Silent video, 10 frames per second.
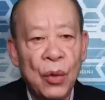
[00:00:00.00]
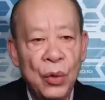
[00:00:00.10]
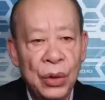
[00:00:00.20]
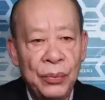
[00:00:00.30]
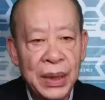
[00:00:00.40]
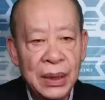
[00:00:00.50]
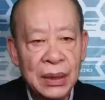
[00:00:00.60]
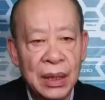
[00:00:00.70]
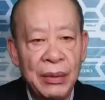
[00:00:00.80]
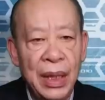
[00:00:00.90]
雇佣
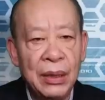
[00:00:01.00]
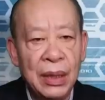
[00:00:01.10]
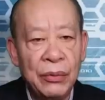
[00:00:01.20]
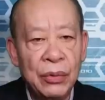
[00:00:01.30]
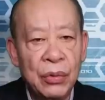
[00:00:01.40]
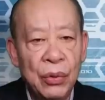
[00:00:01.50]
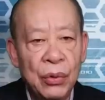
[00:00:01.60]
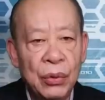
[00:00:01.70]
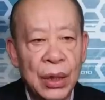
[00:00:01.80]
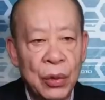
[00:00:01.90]
兵成为俄乌冲
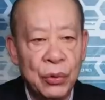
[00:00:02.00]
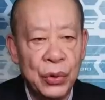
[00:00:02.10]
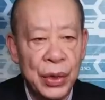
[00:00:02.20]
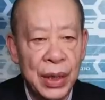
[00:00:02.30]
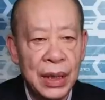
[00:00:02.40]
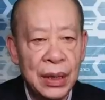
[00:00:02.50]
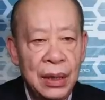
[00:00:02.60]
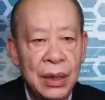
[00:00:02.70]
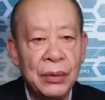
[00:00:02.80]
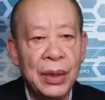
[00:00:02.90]
突的主角，
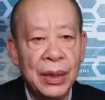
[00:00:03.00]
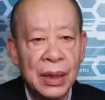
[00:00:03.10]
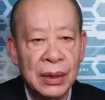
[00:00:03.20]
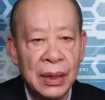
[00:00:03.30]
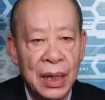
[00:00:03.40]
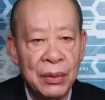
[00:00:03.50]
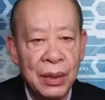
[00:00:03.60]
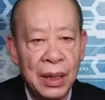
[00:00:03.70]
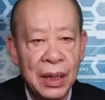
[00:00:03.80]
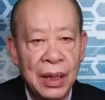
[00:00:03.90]
对俄罗斯来
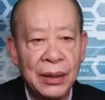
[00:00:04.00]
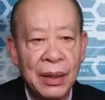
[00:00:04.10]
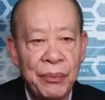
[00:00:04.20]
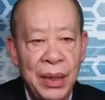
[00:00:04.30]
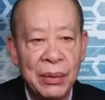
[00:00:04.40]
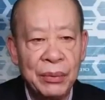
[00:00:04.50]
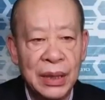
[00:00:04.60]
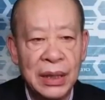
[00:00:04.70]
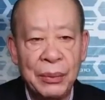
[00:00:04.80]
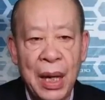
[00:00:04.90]
说可能并不
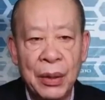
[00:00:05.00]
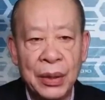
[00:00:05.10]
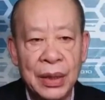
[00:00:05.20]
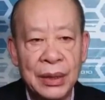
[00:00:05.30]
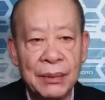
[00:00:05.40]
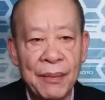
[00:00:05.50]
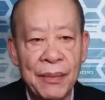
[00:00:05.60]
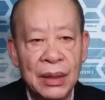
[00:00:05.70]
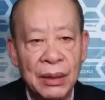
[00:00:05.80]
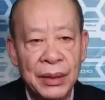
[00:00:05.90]
是什么好事。
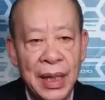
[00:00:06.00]
首